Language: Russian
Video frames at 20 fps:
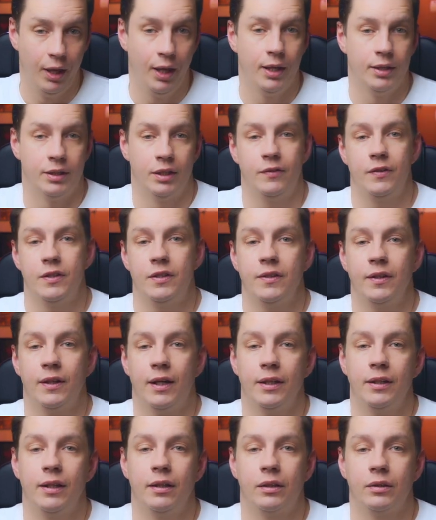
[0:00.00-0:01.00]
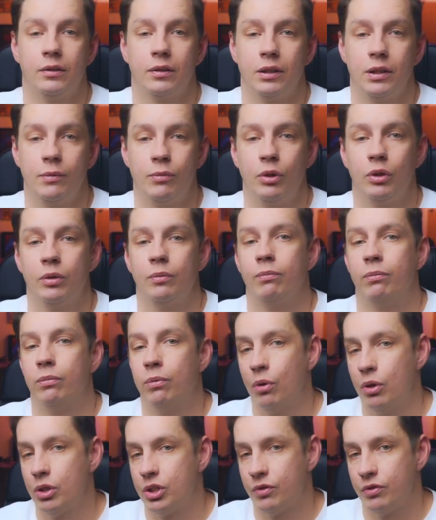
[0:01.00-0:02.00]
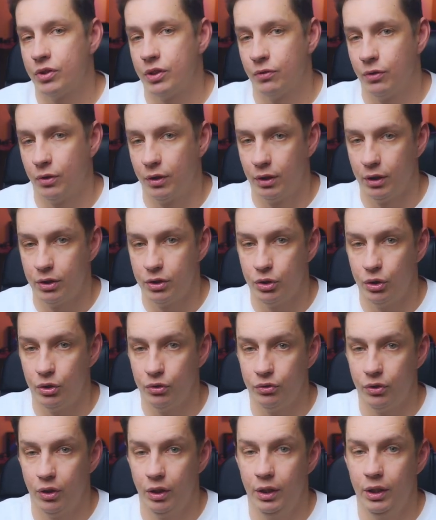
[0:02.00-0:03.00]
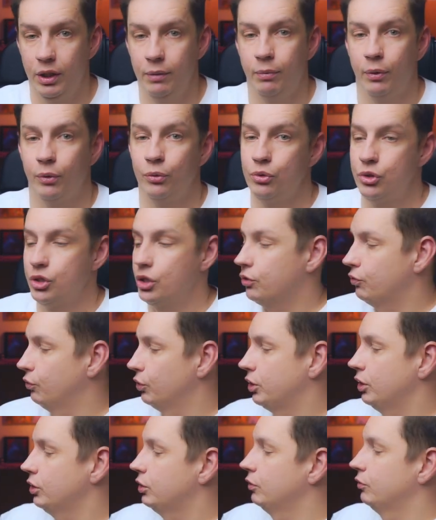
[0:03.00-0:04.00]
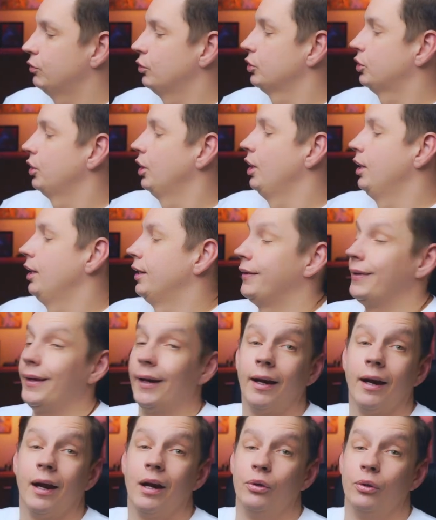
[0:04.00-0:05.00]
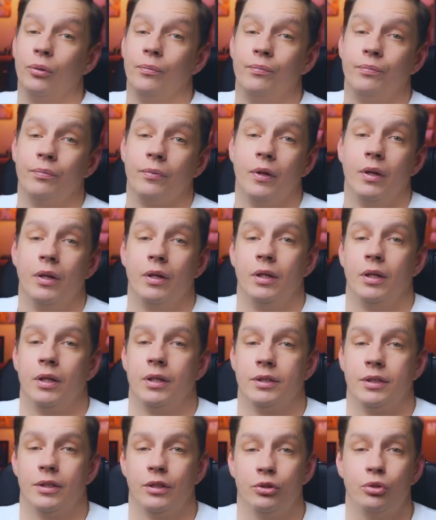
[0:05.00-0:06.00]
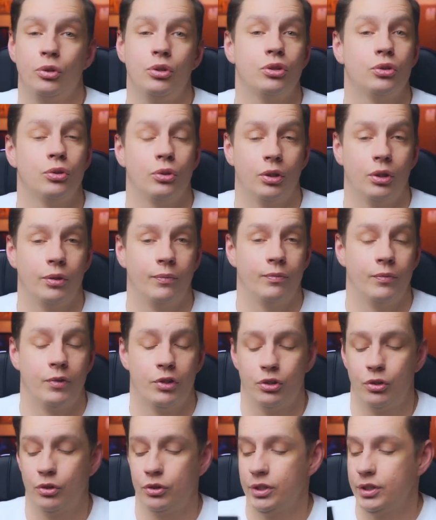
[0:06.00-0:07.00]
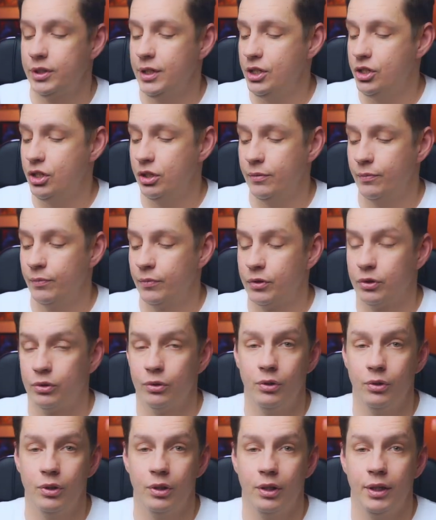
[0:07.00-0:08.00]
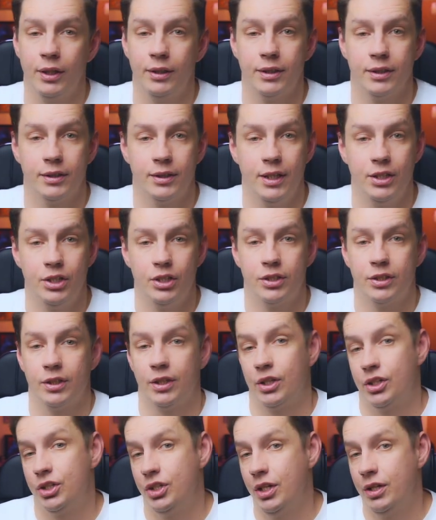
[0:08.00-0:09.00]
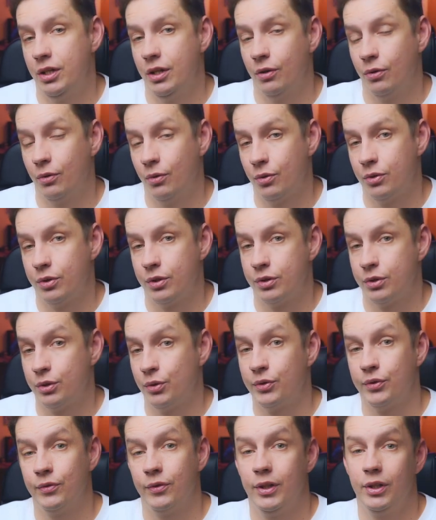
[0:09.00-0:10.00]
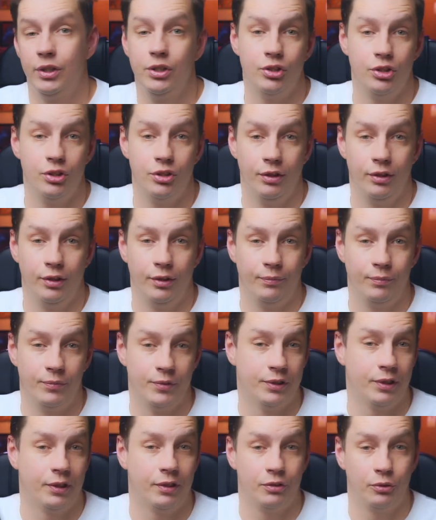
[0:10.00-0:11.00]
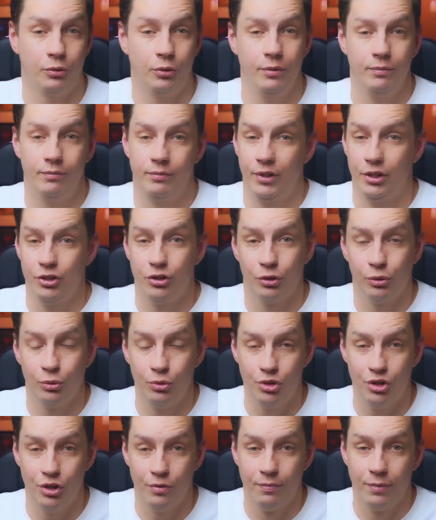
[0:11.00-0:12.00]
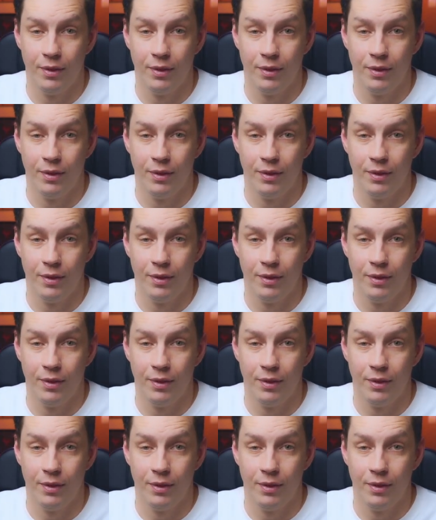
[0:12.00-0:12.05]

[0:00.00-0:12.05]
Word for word: Соответственно, канал, который наберет больше всего голосов и получит вот эту вот награду. Золотой сойер. Что это значит? Сойер это значит сокращение от Software Engineer. Золотой значит лучший.